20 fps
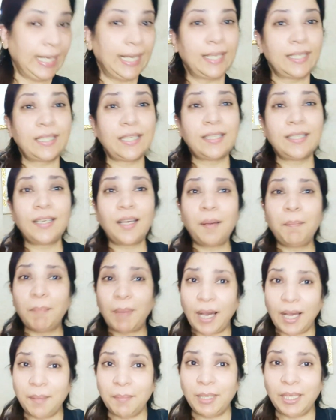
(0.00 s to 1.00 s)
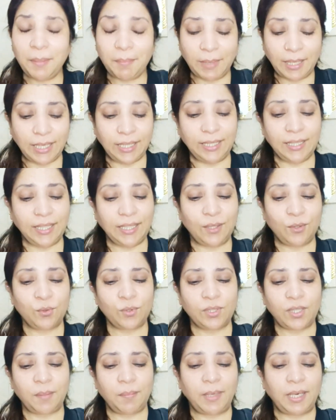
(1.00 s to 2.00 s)
अच्छा जनाब बाल मैंने बांध लिए हैं
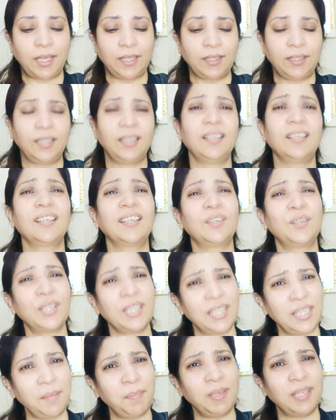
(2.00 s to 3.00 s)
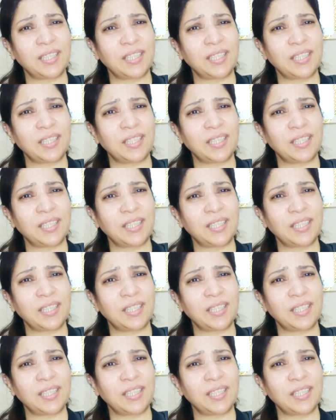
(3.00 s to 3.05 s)
उसके बाद किसी भी